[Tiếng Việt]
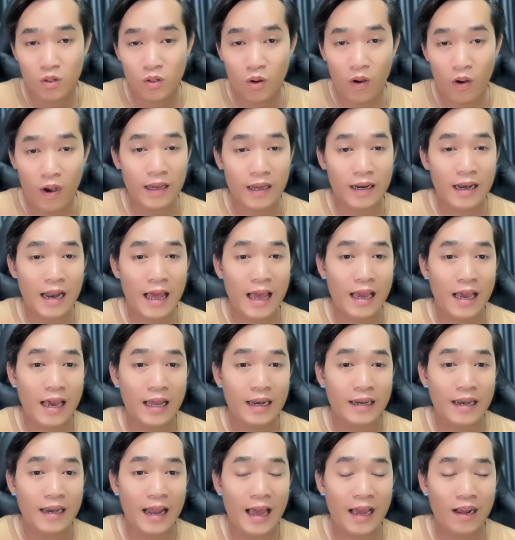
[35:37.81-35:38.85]
hoặc là
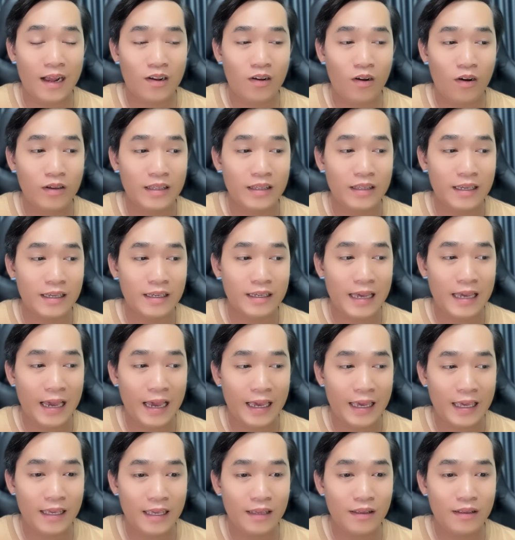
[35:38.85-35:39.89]
anh đã có những
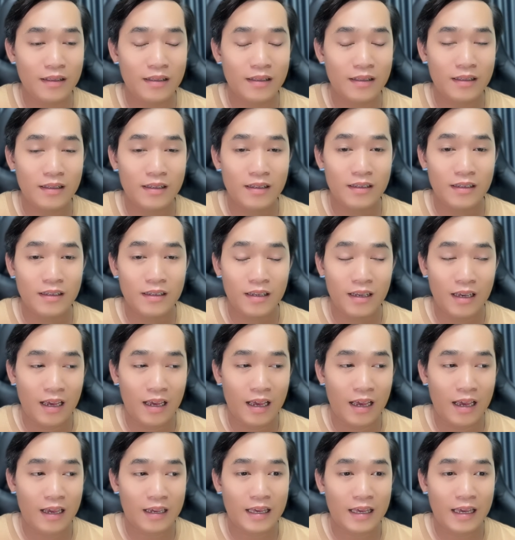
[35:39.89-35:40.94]
cái
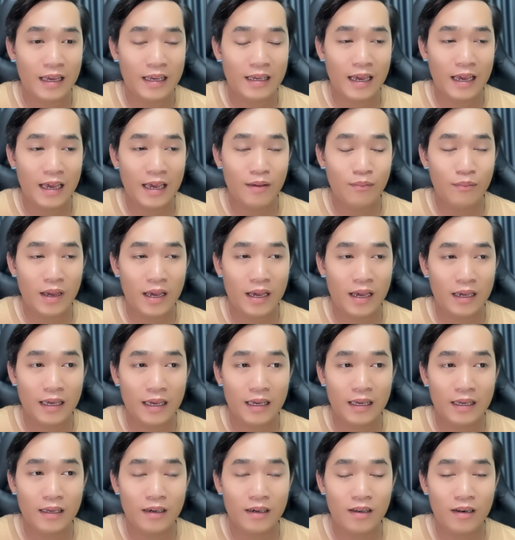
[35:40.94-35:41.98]
à, cái cái mà
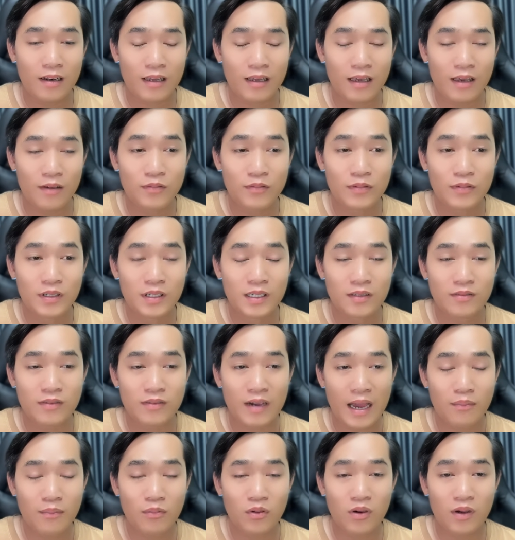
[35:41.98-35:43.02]
cái à, là cái phương
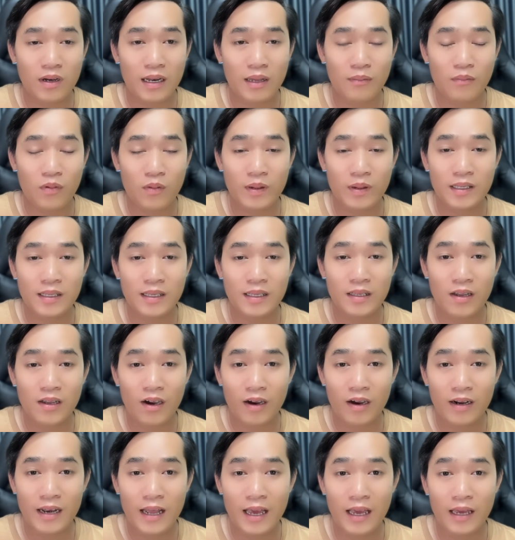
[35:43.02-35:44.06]
pháp hoặc là một cái gì
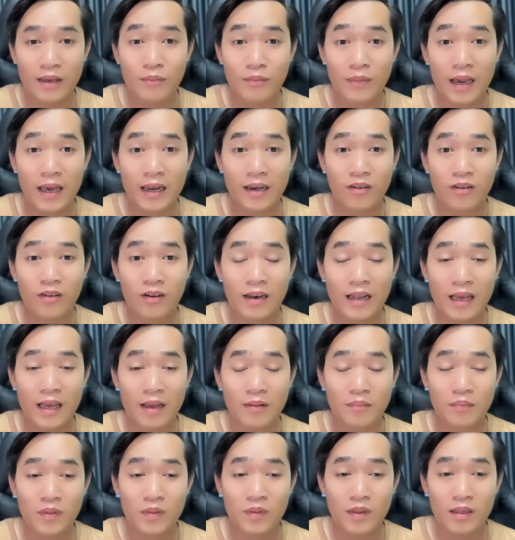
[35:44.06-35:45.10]
đó để mà anh gọi
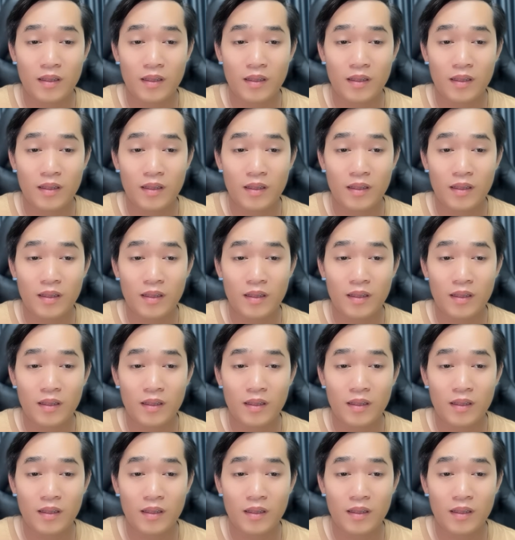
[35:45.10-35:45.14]
là